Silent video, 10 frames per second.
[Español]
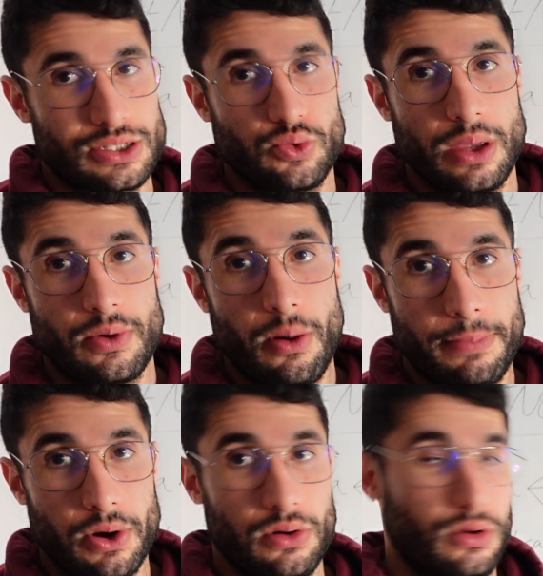Squib,
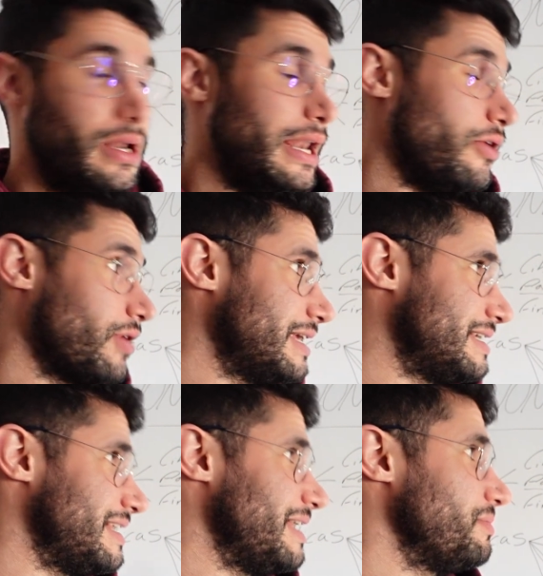compró lo que
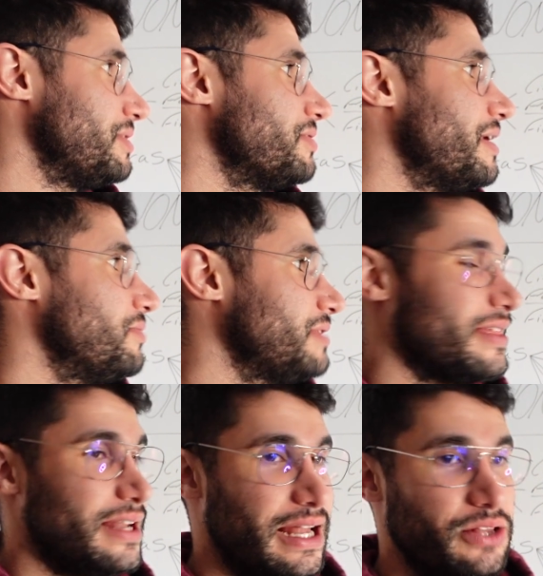es la bolderona, un
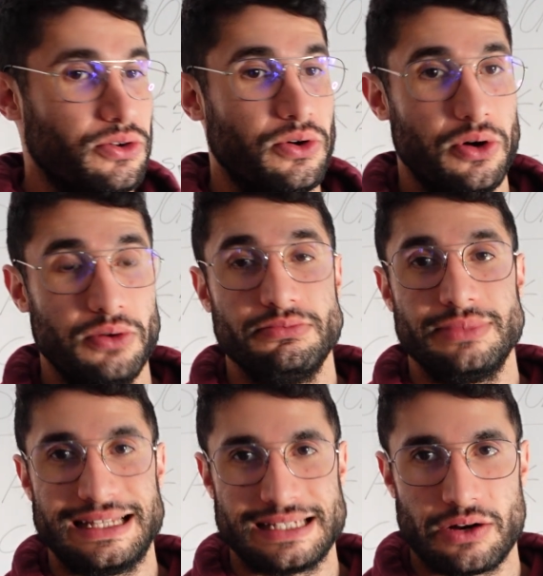decilenato o
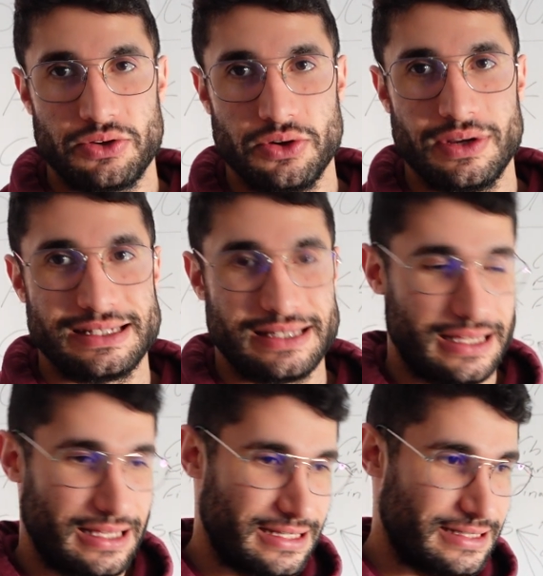desarrolló
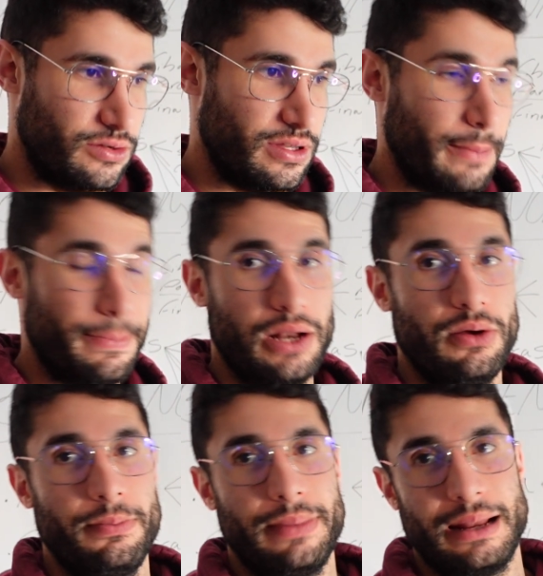este esteroide,
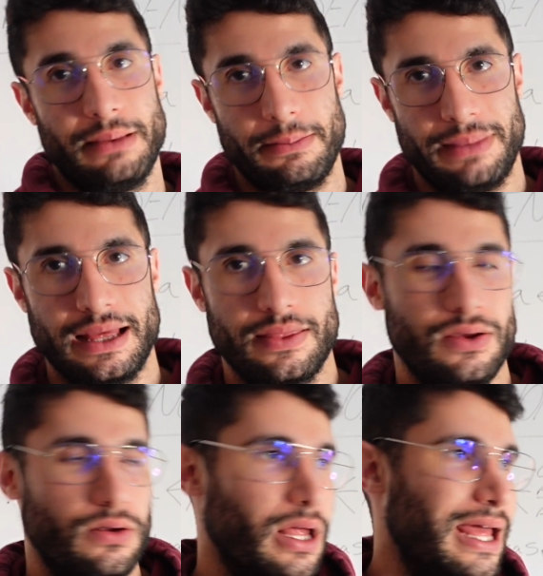pero para
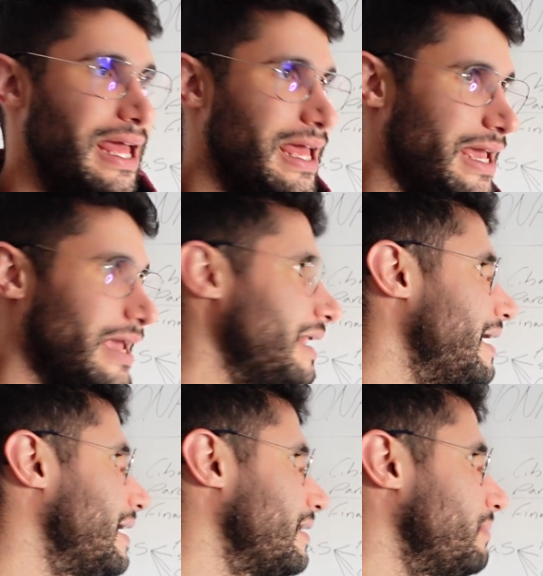aplicación en
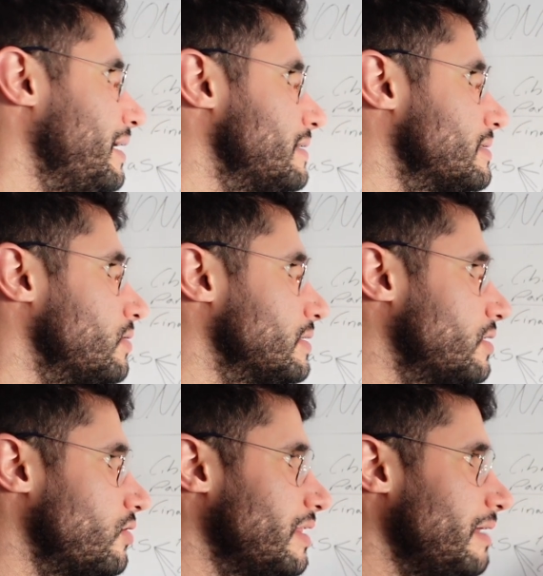animales,
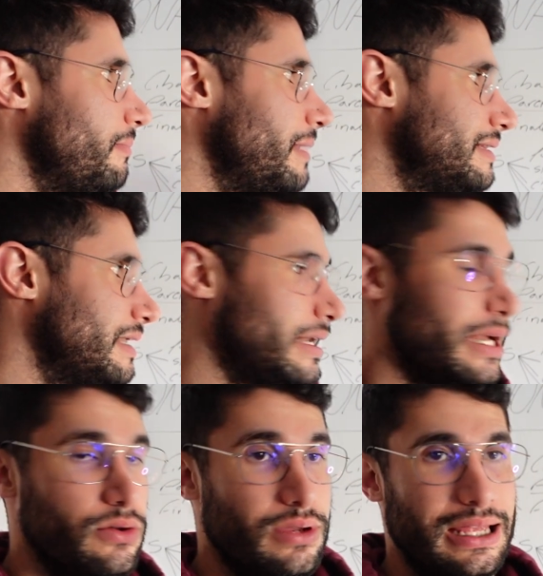esteroide
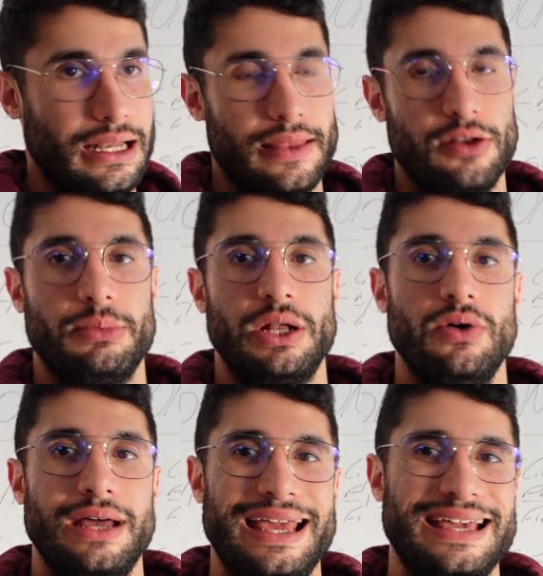veterinario, y le
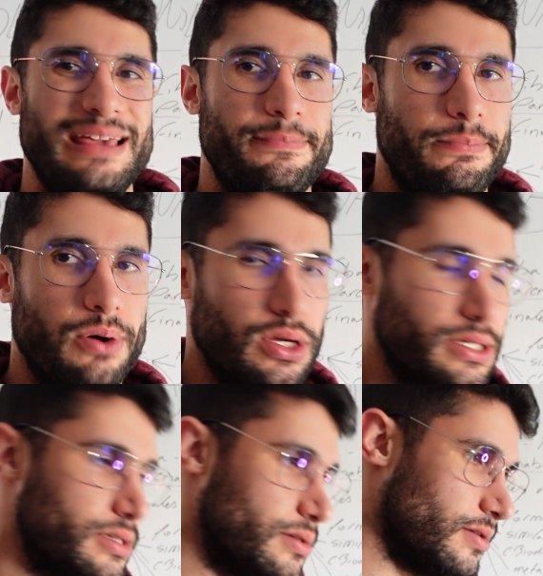denominó
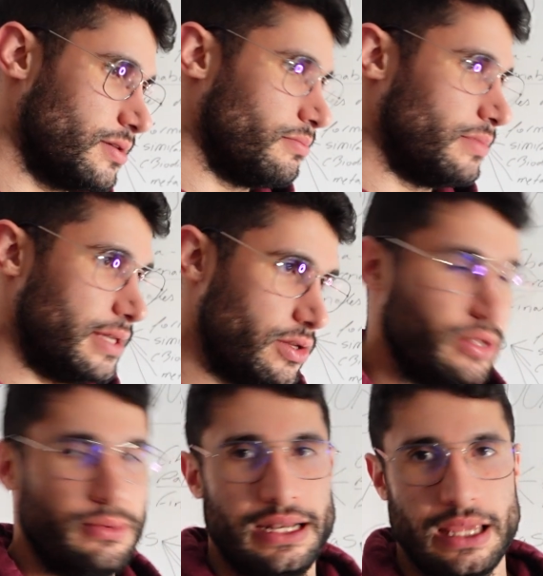Equipois. ¿De
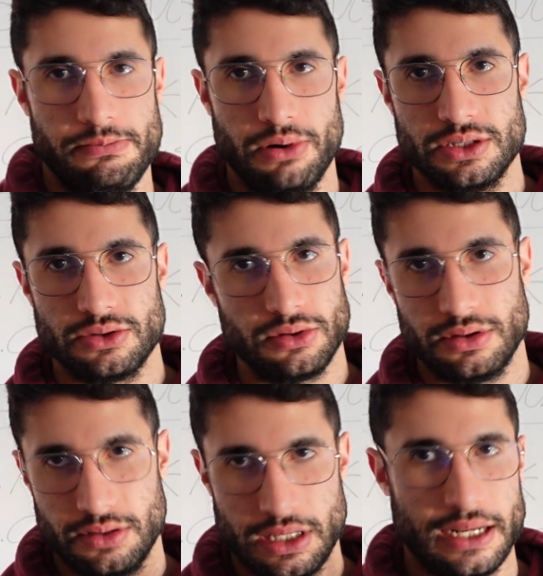dónde viene Equipois? Esto
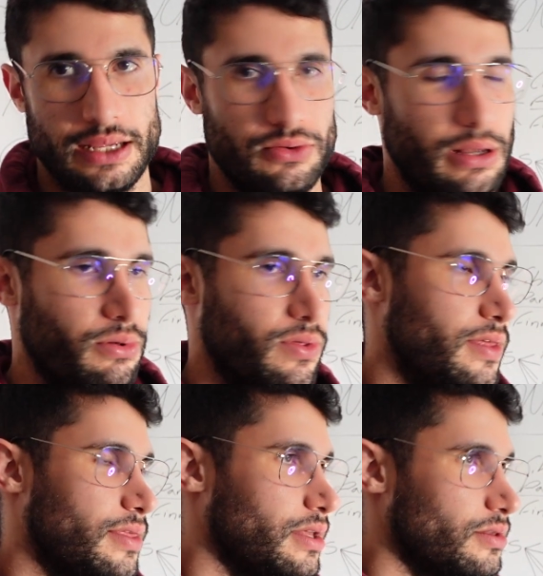tiene una
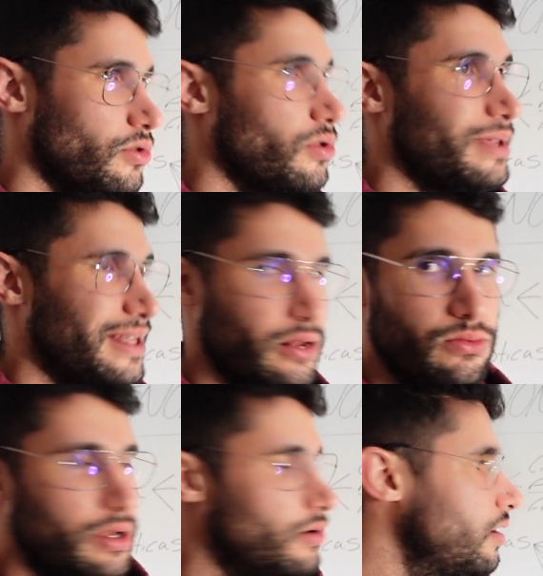procedencia, todo viene de
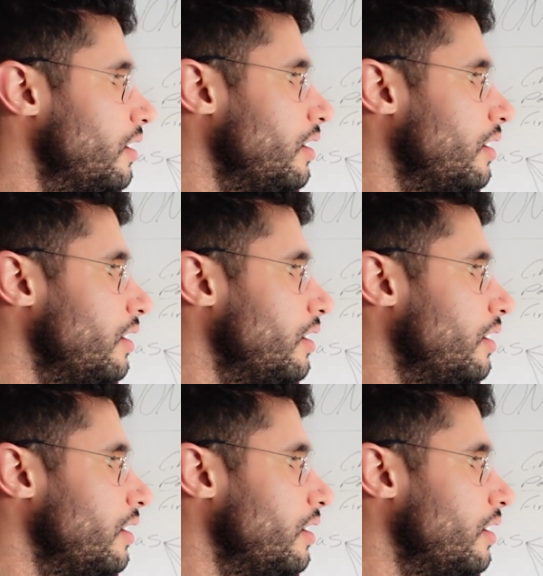algún lado.